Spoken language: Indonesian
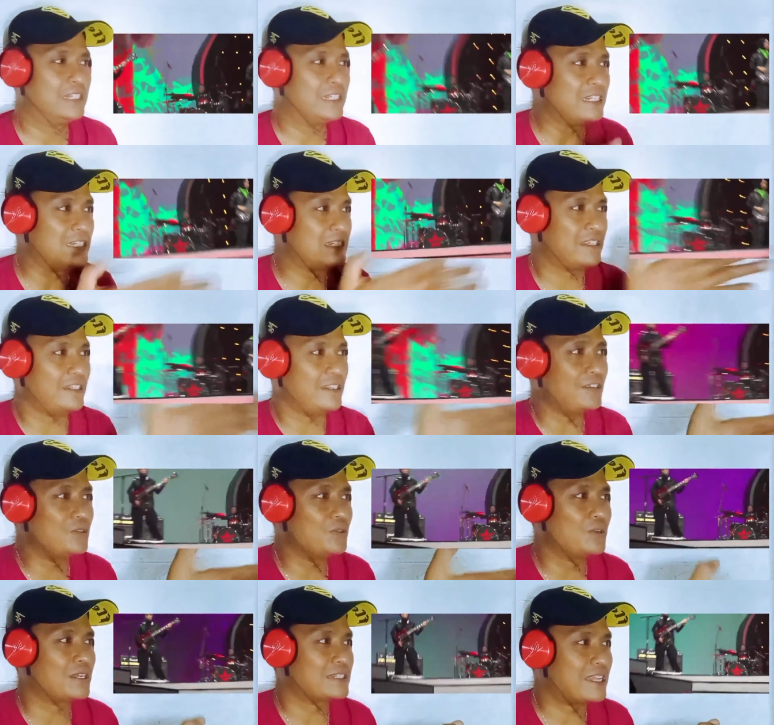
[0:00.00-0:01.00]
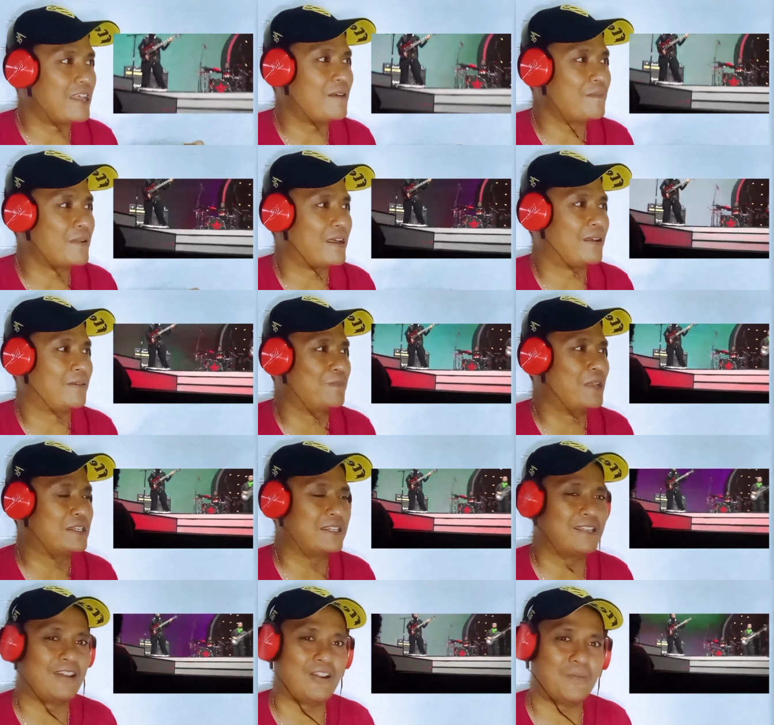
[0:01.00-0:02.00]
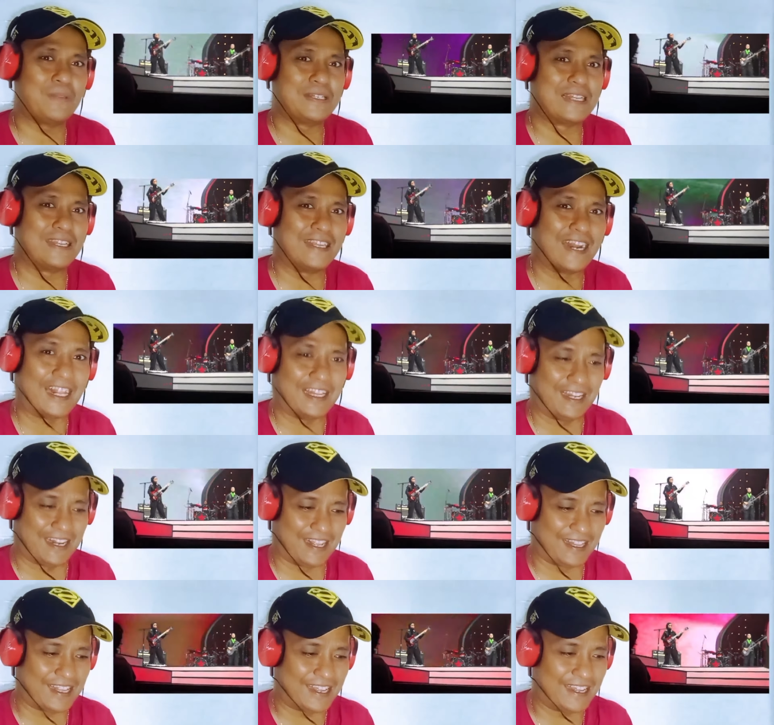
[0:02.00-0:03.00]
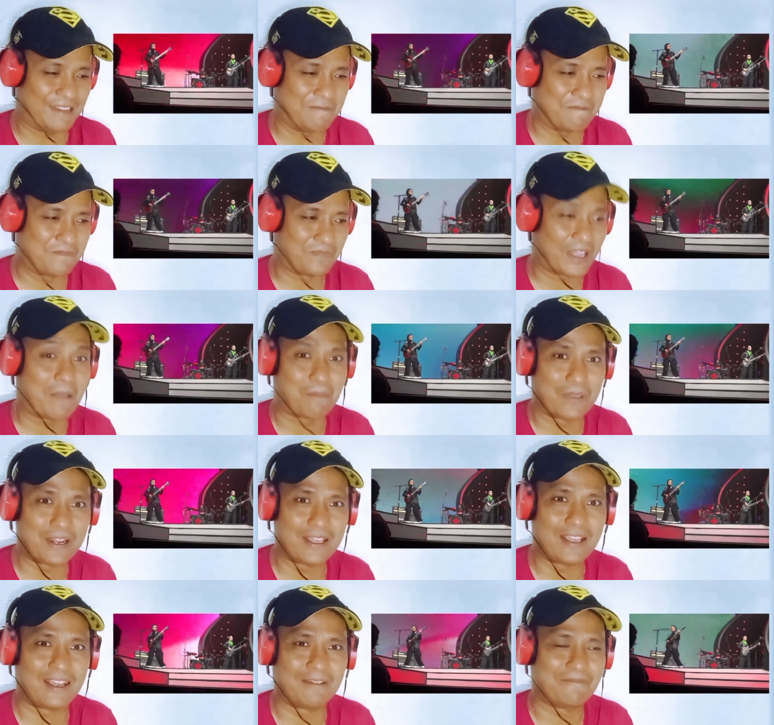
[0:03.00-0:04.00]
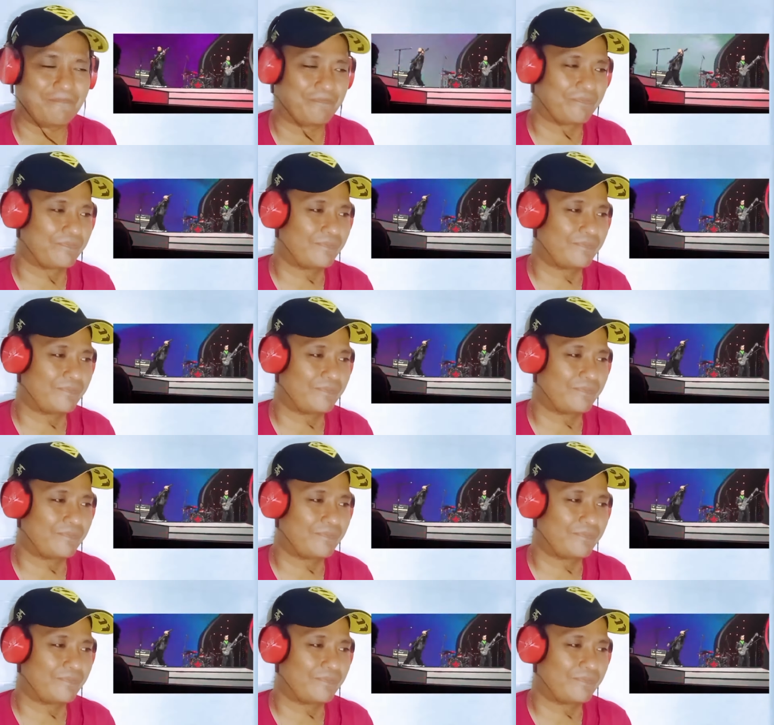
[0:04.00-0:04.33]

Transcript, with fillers: di sini juga sama biasanya kalau misalnya rata-rata hampir ya